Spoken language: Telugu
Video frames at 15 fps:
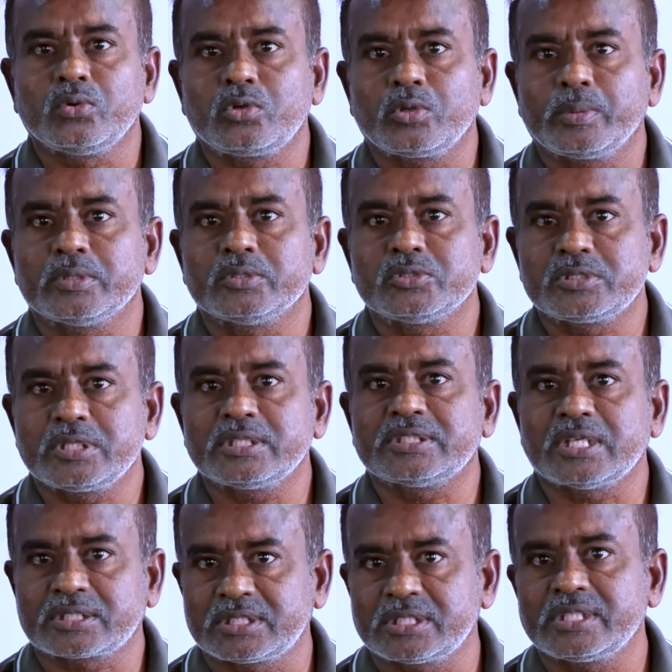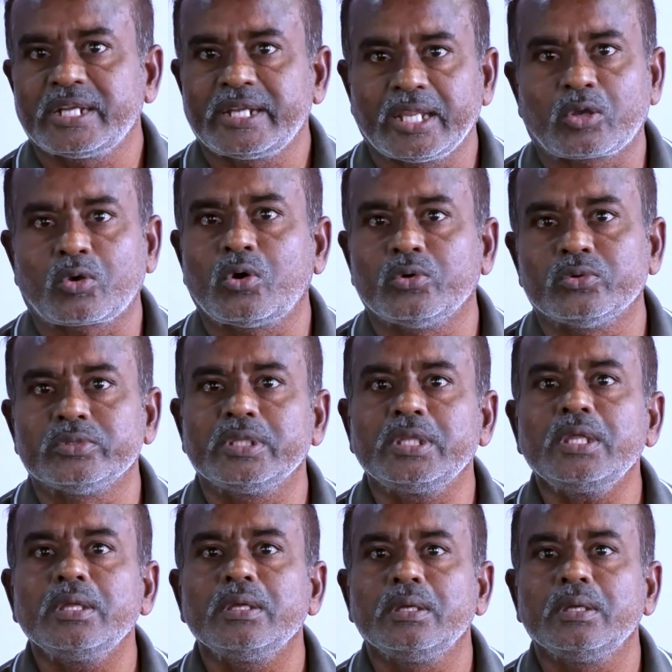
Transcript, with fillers: యూట్యూబ్లో చూస్తే సక్సెస్ రేట్ ఎక్కువ ఉంది